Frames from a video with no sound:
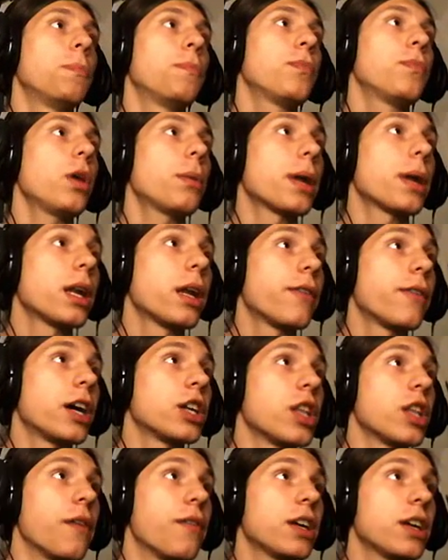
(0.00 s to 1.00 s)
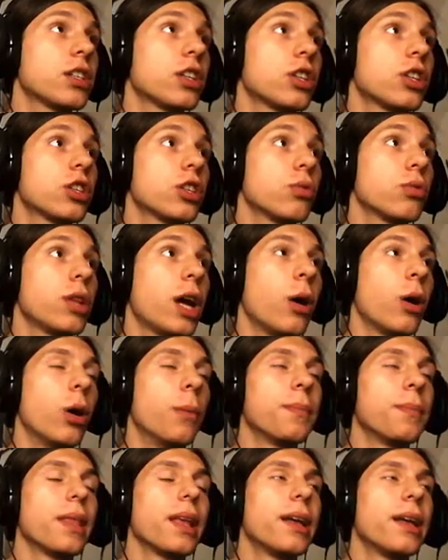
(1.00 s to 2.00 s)
Dobra, nieważne, ważne, że się
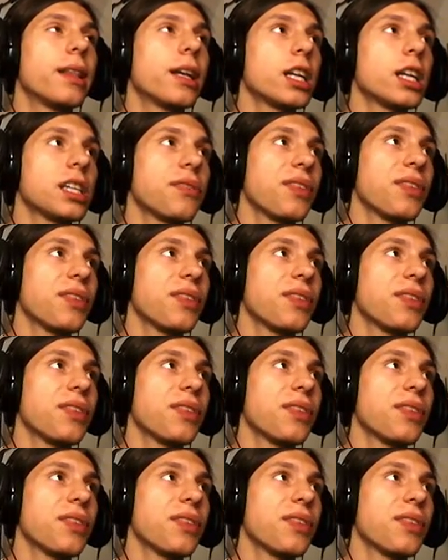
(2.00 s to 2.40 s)
udało. Na razie